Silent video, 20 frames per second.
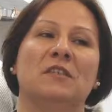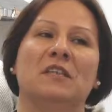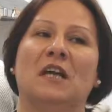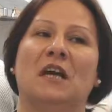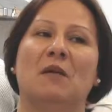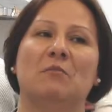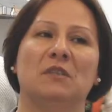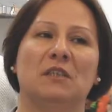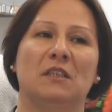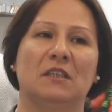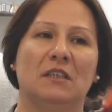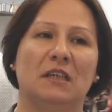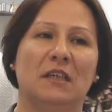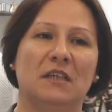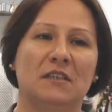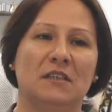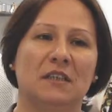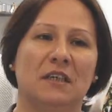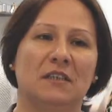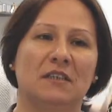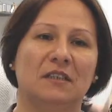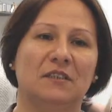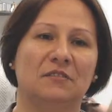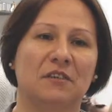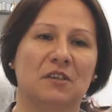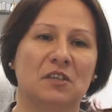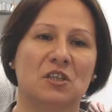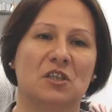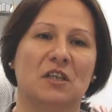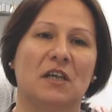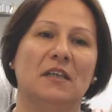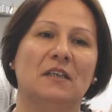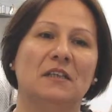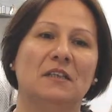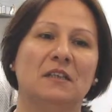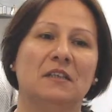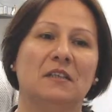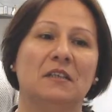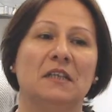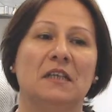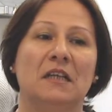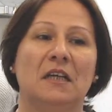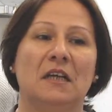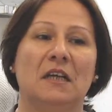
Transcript: Sie haben sich gegenseitig verstanden.